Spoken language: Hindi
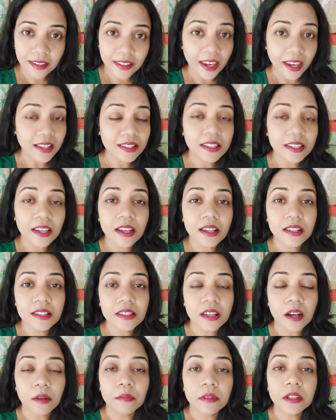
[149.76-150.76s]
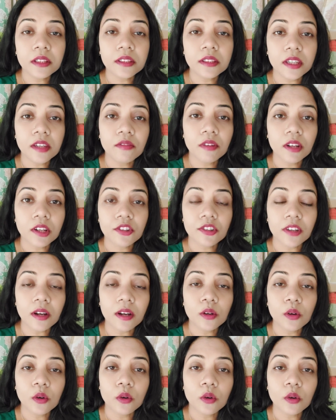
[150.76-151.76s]
कैसे इस अमृत की वर्षा
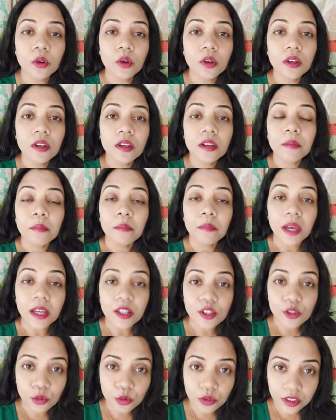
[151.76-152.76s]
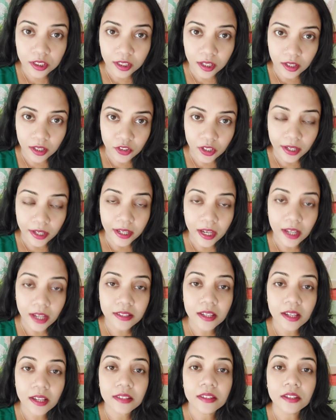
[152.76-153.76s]
को महसूस किया जाए
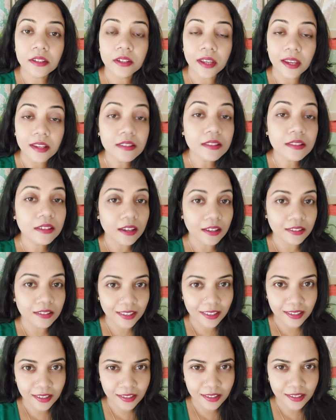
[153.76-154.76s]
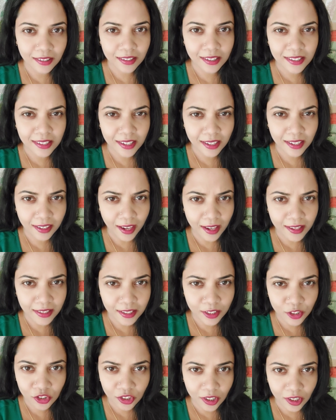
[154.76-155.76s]
कैसे इसे टेस्ट किया जाए इसे
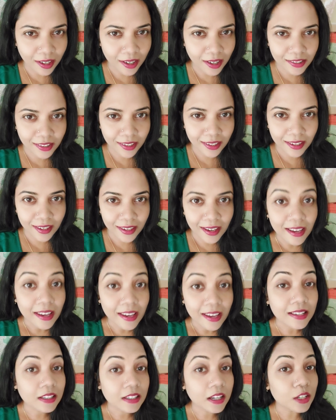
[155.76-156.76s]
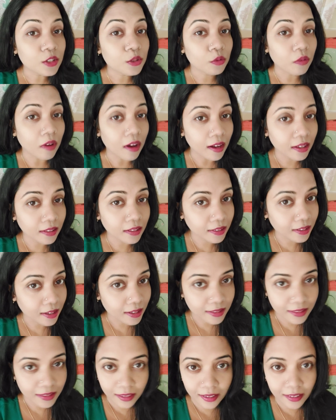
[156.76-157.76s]
कैसे चखा जाए इसका स्वाद
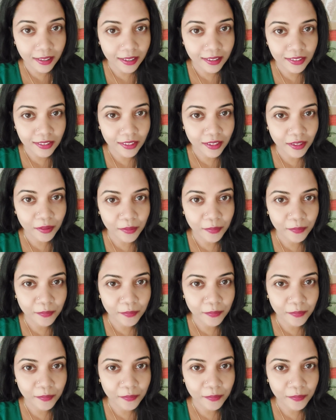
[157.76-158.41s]
कैसे लिया जाए